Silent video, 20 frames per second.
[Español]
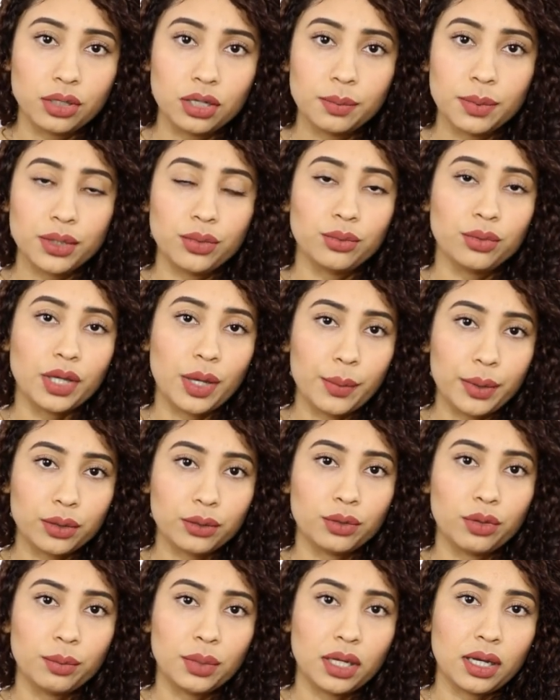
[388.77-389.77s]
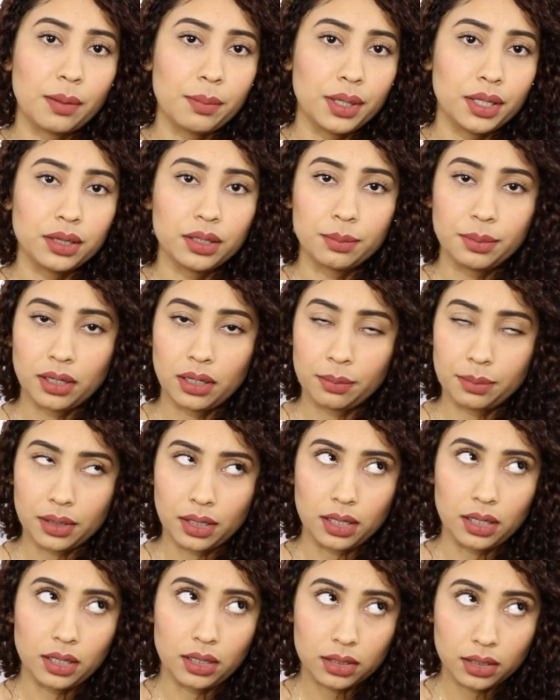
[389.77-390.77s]
Él me ayudaba económicamente para
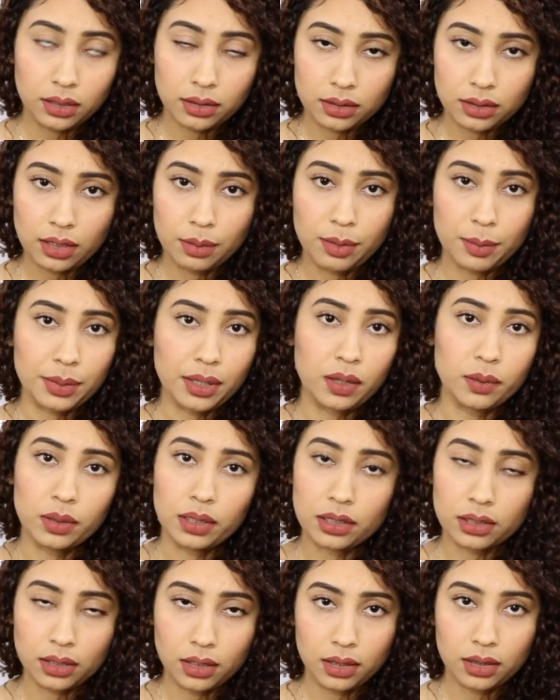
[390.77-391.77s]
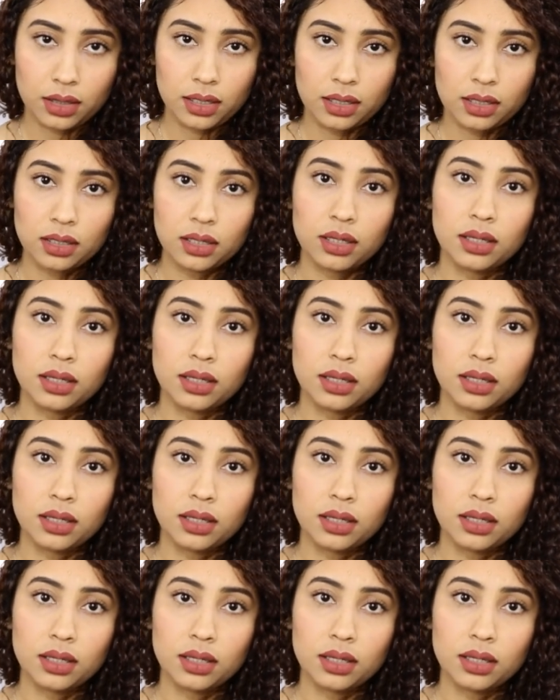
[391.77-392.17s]
pagar la renta, él me pagaba la renta,